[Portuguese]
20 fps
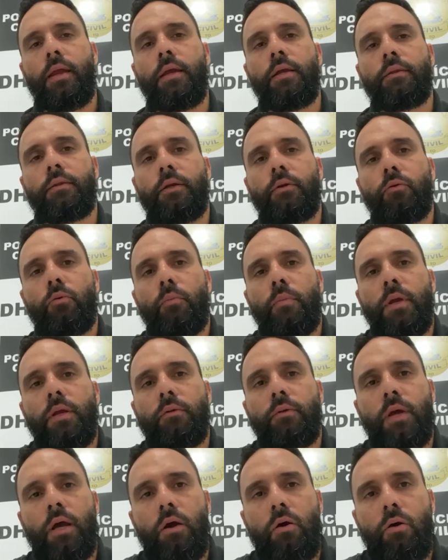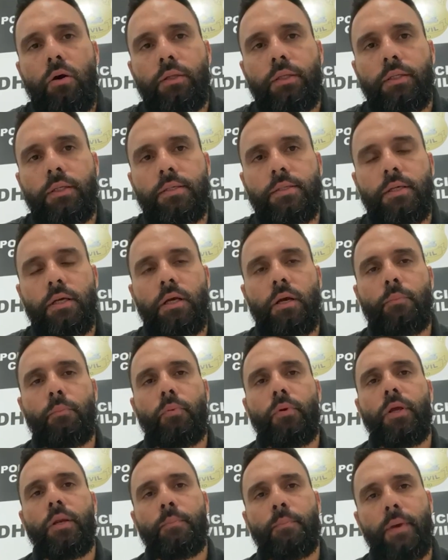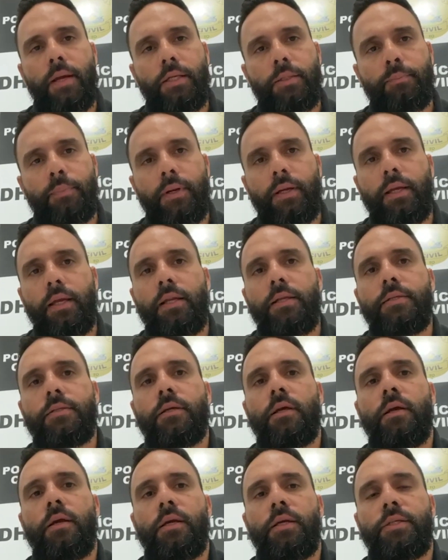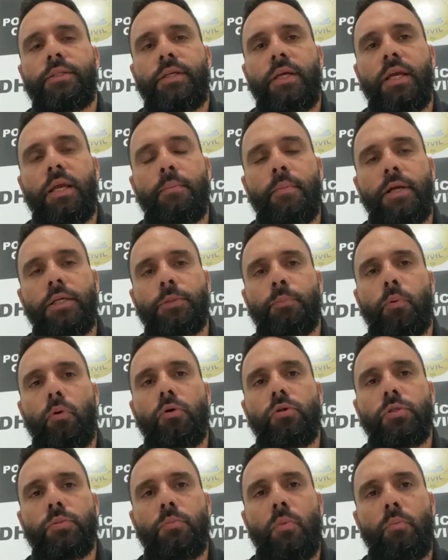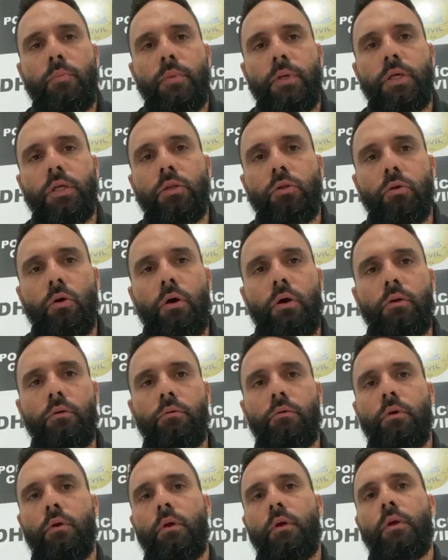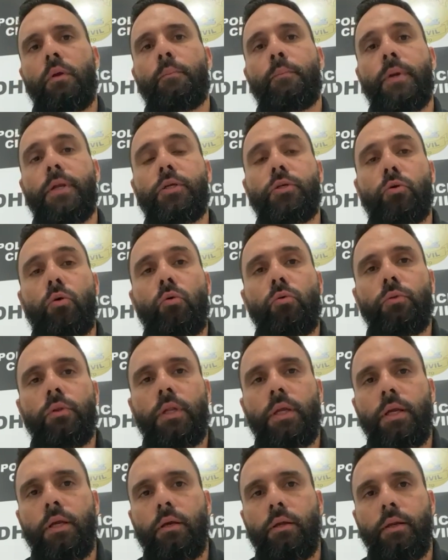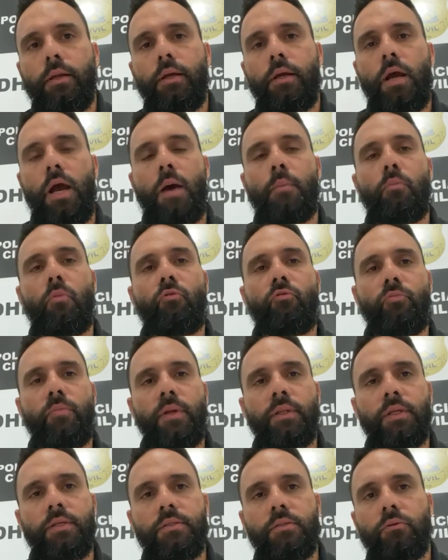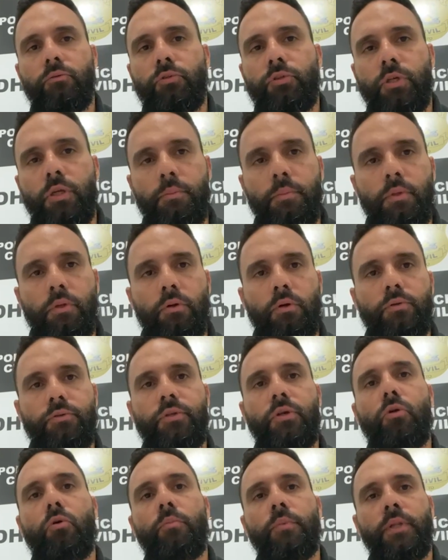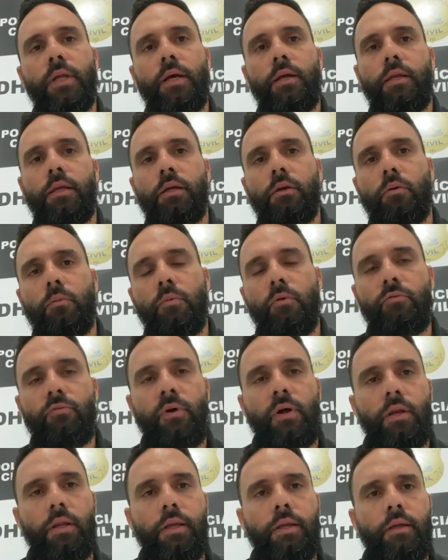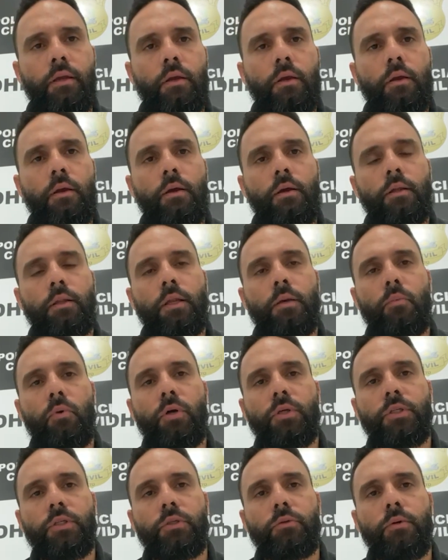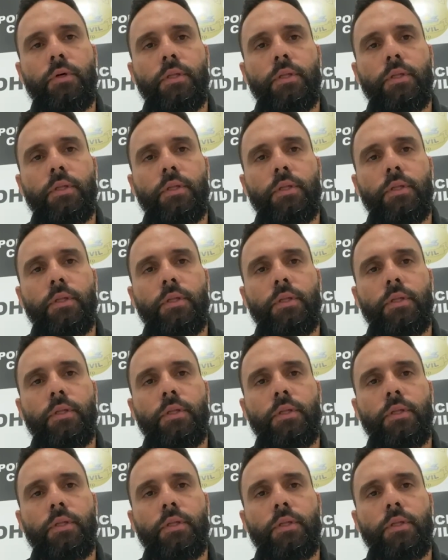entra no meio da roda dessa capoeira e pede para que eles cheguem mais próximo ao mictório para esconder né, a movimentação dos criminosos que culminaria, como eu falei, na morte do